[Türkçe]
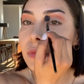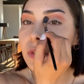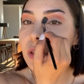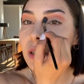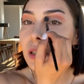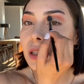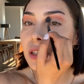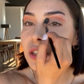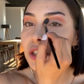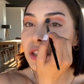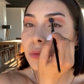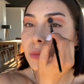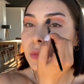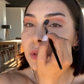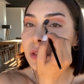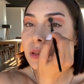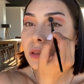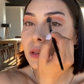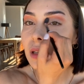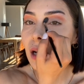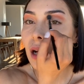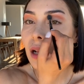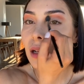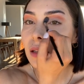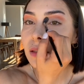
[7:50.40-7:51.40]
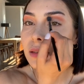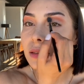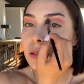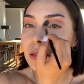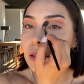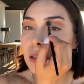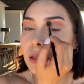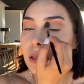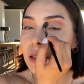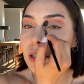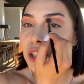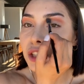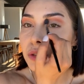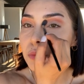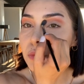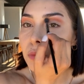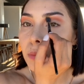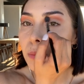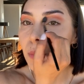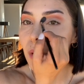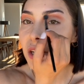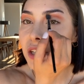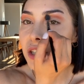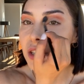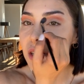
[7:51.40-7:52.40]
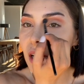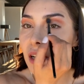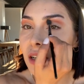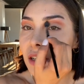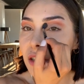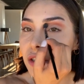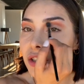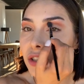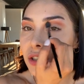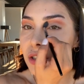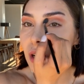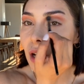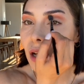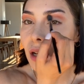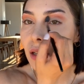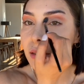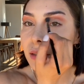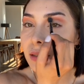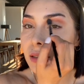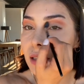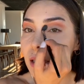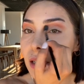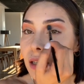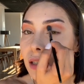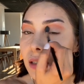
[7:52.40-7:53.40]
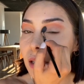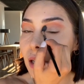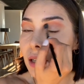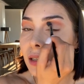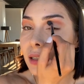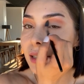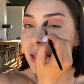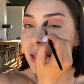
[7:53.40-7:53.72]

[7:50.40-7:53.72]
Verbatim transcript: Kaşımın altına, kaşımın başlangıcının altına kadar da